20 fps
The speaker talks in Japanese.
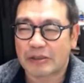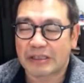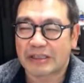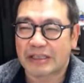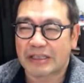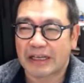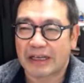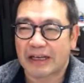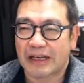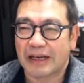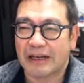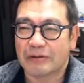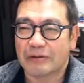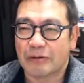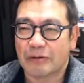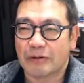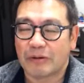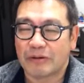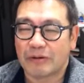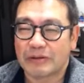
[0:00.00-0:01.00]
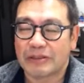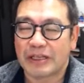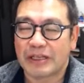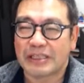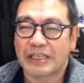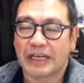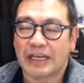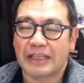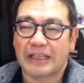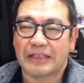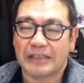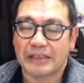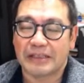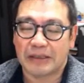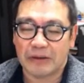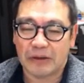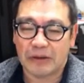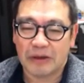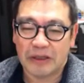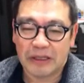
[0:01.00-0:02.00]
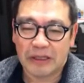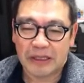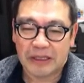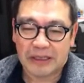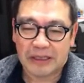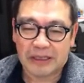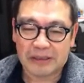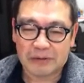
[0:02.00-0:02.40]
と全然すれ違いなんですけど、